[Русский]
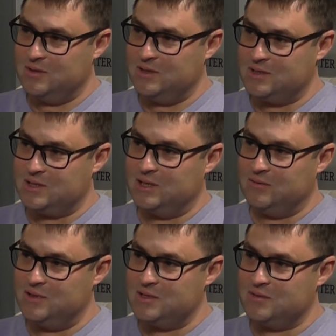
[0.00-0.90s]
и,
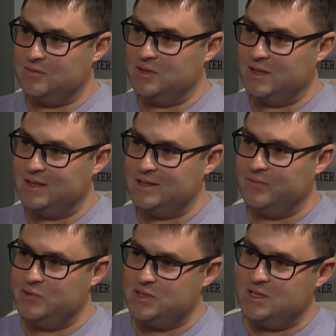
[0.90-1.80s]
соответственно,
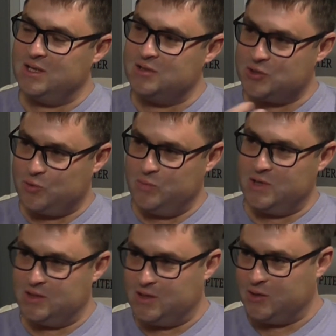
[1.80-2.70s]
те
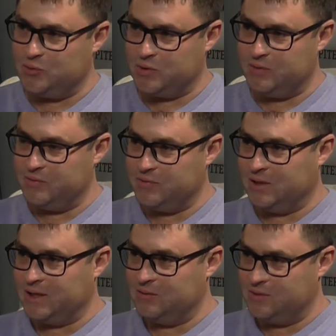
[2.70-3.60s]
инструменты, которые вы
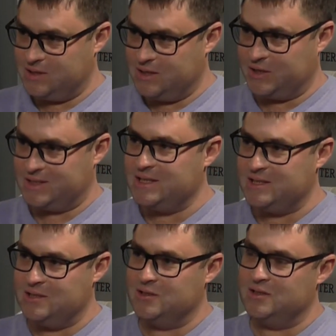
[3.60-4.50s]
вкладываете, как раз
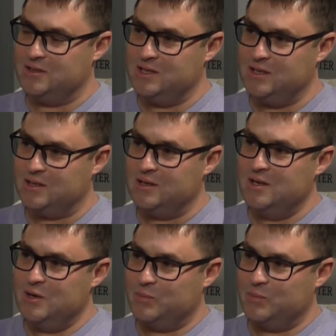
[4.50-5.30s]
кредитные деньги, угу.